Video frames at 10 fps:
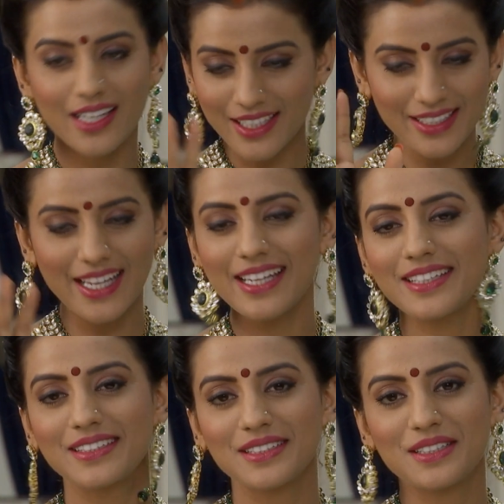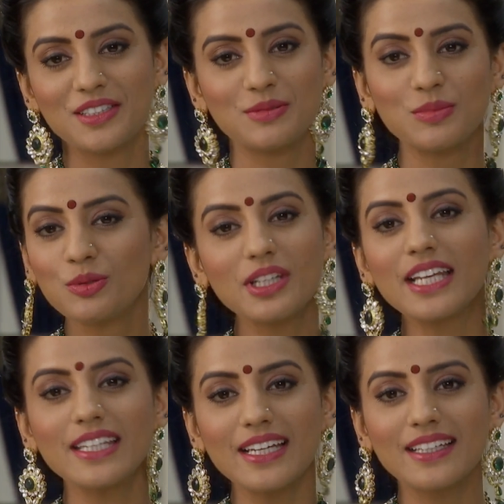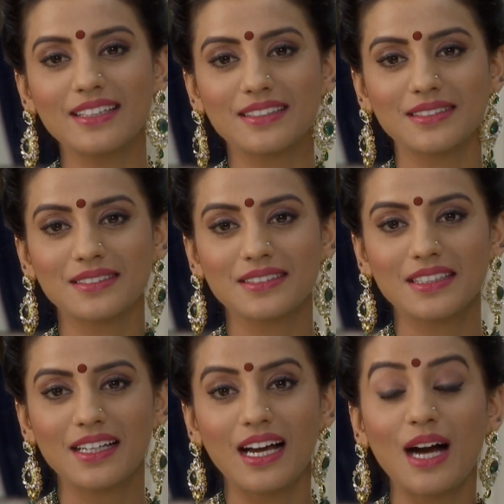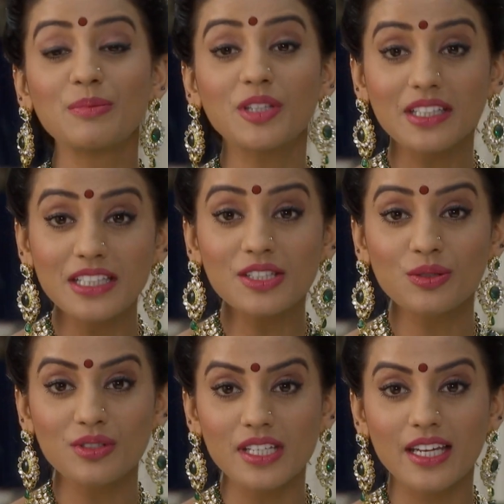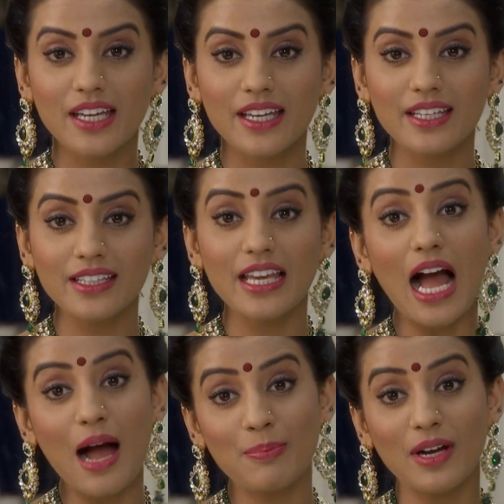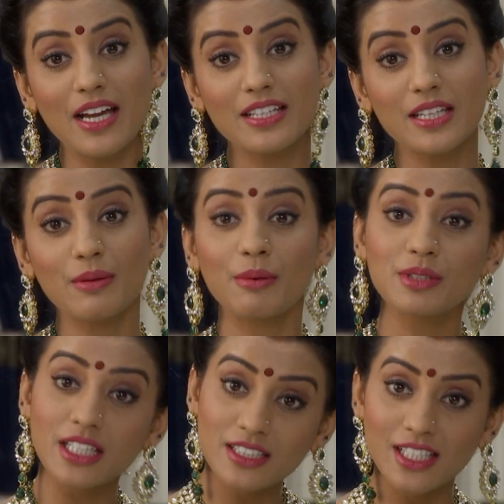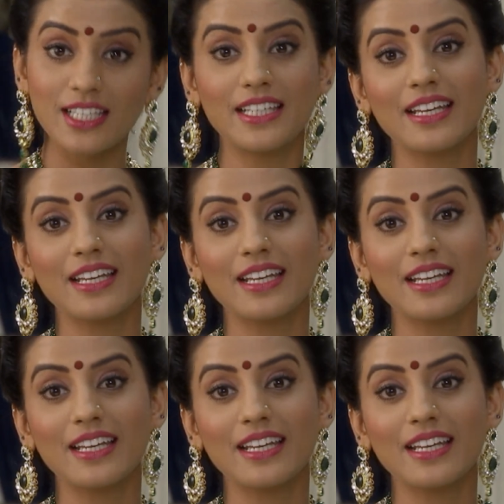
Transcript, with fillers: يعني؟ لا أبدا لا مالي نسيانة يعني؟ بس كنت عم شوف إذا لساتك محافظة على هالعادات